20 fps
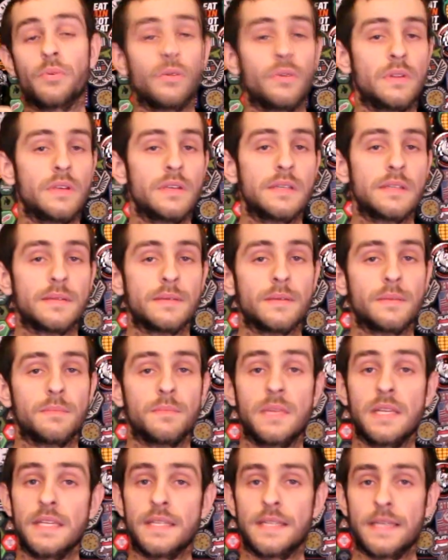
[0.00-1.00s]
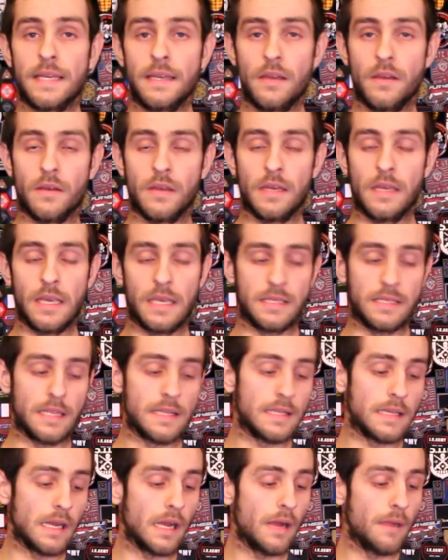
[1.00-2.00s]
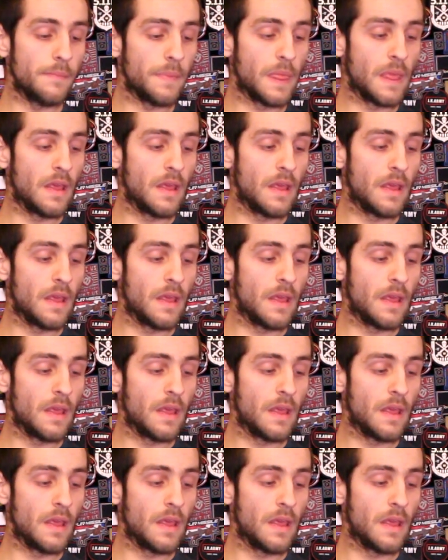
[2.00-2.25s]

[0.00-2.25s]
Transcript: police, militaire, etc.,